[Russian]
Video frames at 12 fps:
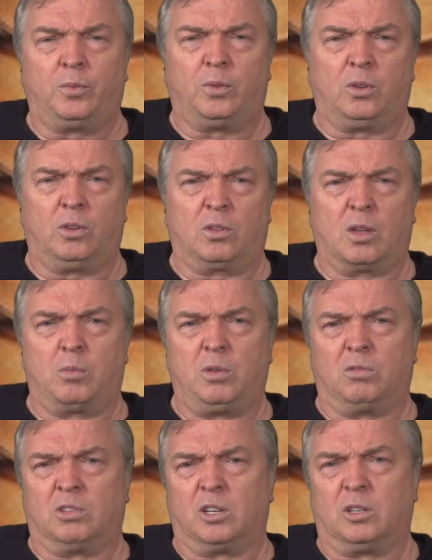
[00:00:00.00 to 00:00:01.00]
Не томи,
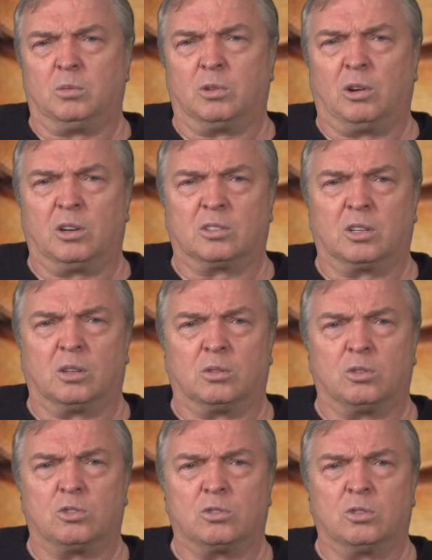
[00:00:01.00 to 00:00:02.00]
Владимир
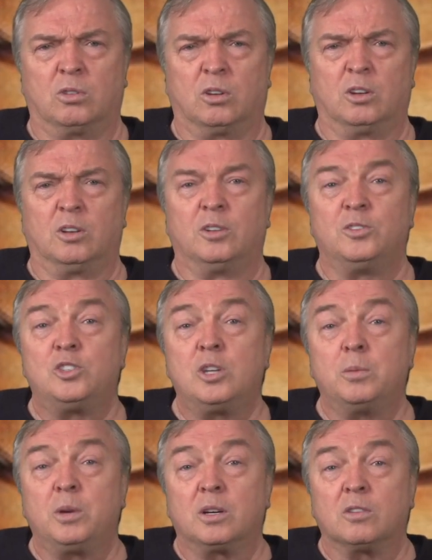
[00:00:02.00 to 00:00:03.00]
Александрович.
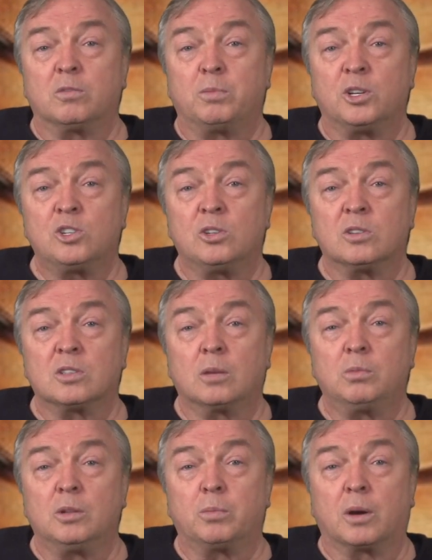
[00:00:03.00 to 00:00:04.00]
Чебриков почти
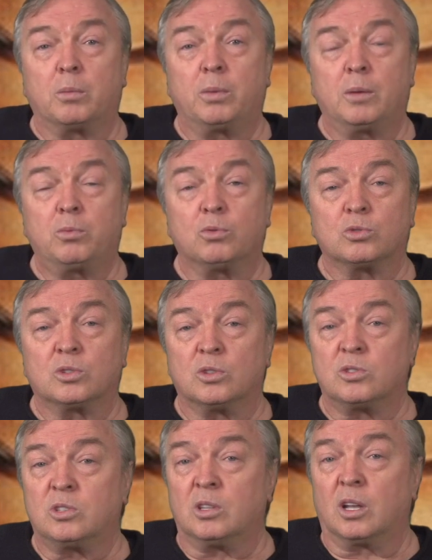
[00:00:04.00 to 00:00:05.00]
забыл про папку со
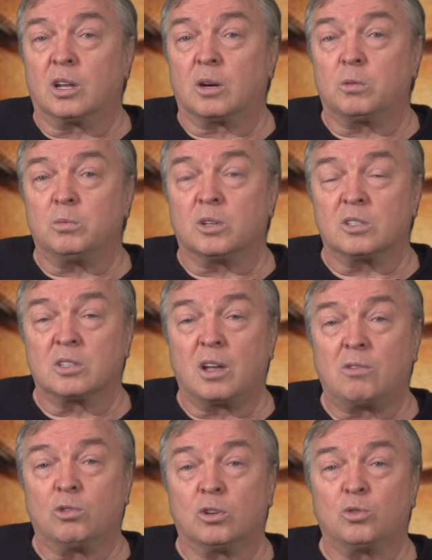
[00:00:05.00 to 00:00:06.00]
стенограммами
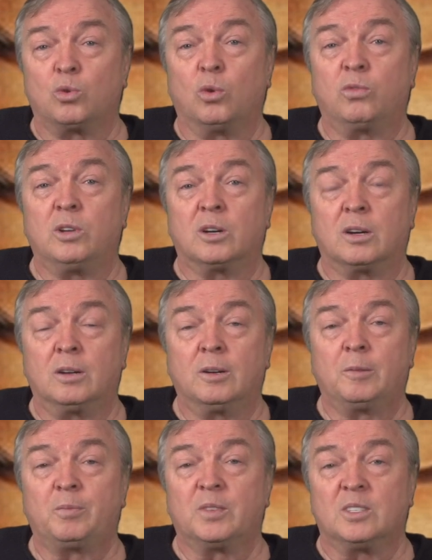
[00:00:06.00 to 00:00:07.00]
разговора Тофлера
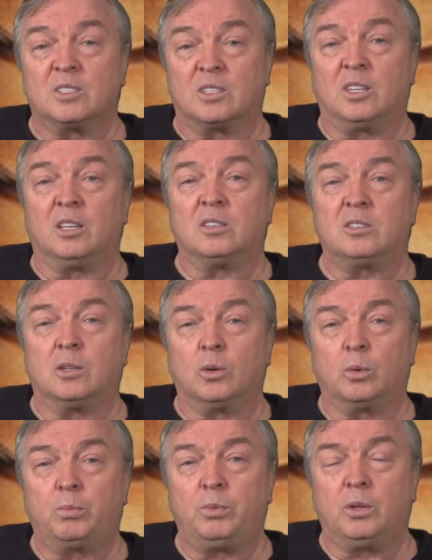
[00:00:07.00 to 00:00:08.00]
с Дэн
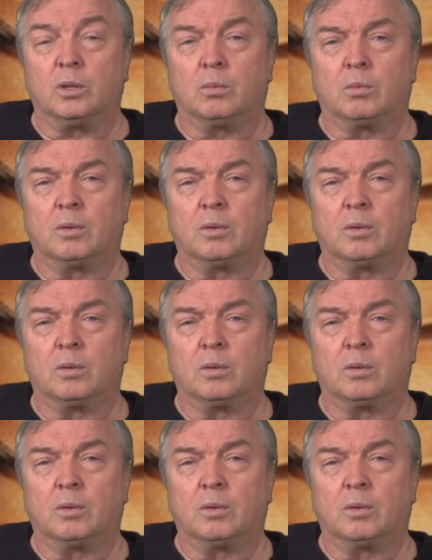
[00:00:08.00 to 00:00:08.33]
Сяопином.